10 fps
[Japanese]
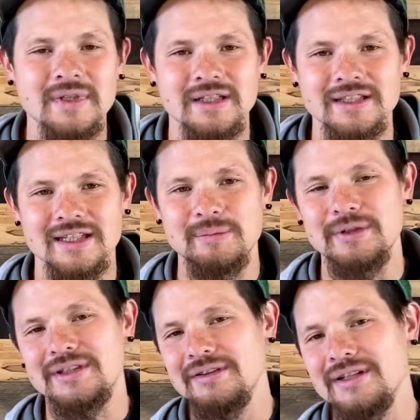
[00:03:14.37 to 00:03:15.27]
さっきも
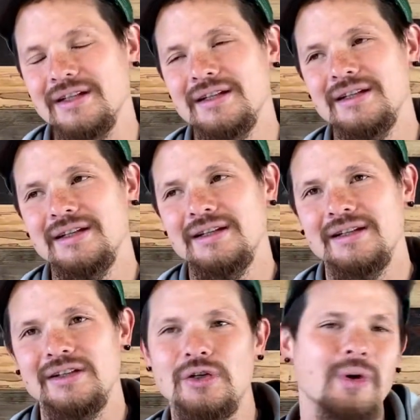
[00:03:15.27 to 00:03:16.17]
言ったように
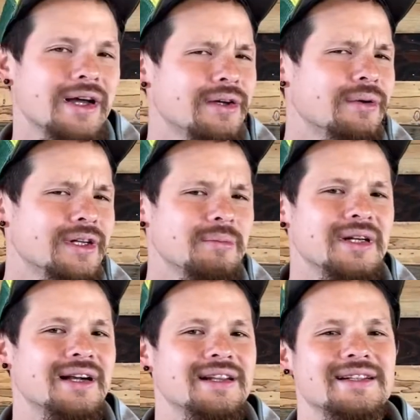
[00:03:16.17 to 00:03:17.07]
弱いように見
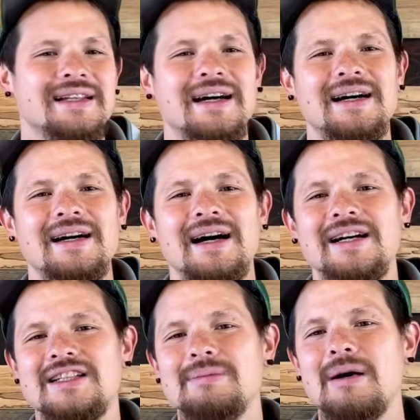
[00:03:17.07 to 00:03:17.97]
られてた
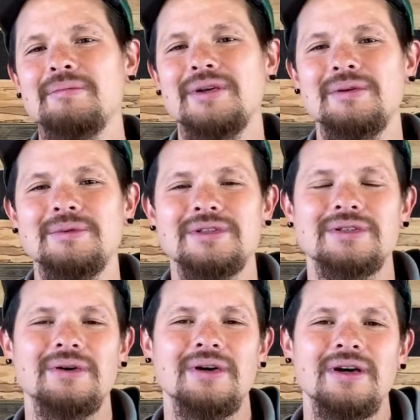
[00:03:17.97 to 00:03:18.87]
8番目の息
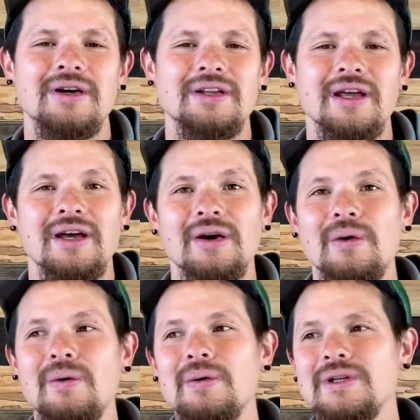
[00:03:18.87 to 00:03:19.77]
子、ね、
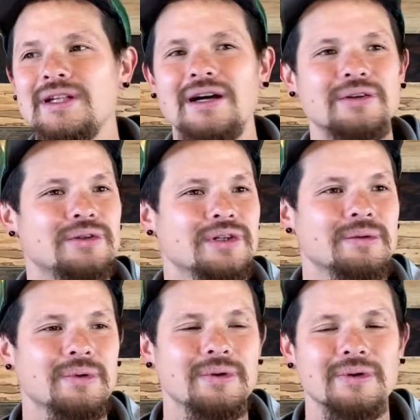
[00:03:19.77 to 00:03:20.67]
王になる時
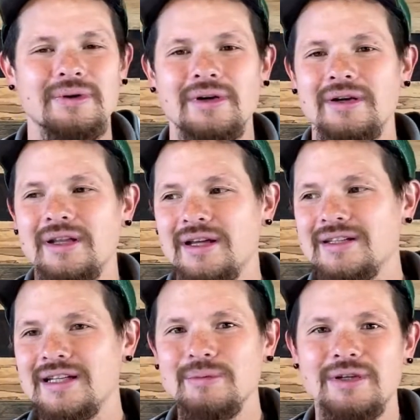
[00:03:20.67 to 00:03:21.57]
も
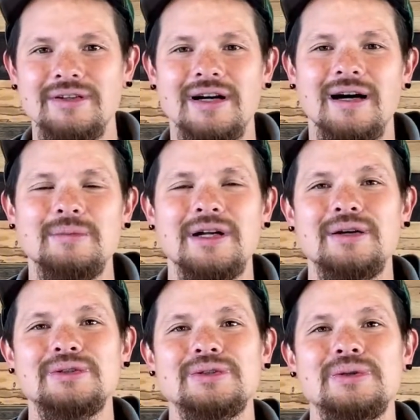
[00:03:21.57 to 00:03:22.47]
サムエルが油
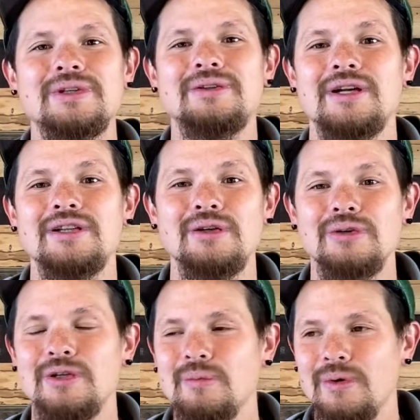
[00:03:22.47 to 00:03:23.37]
を注いでくれている
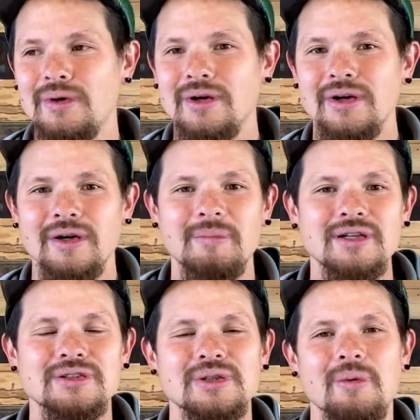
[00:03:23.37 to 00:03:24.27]
時もま
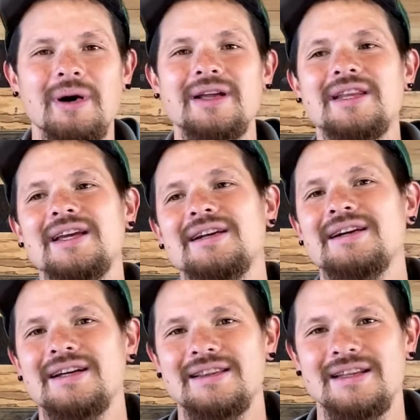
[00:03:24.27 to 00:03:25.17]
ず呼ばれていな
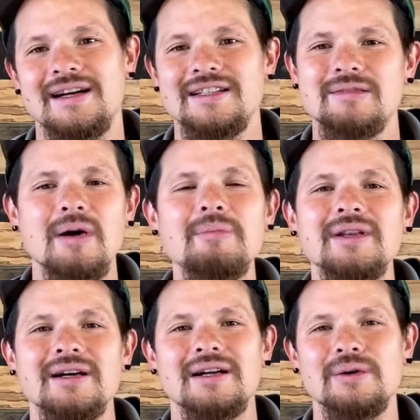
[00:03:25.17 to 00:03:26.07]
かった8番目
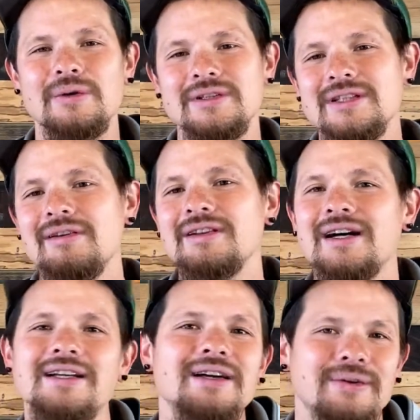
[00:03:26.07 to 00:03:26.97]
だからこいつでは
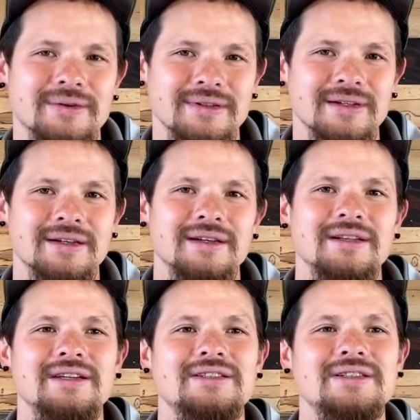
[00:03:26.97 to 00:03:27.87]
ないだろう、
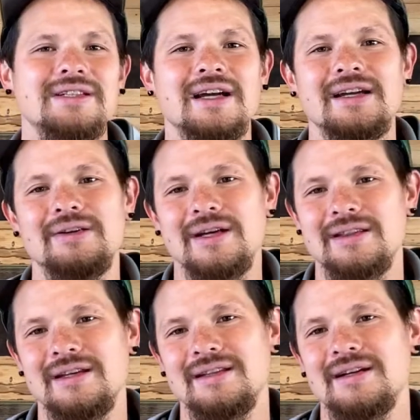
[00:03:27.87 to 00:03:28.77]
ね、羊飼いをやってい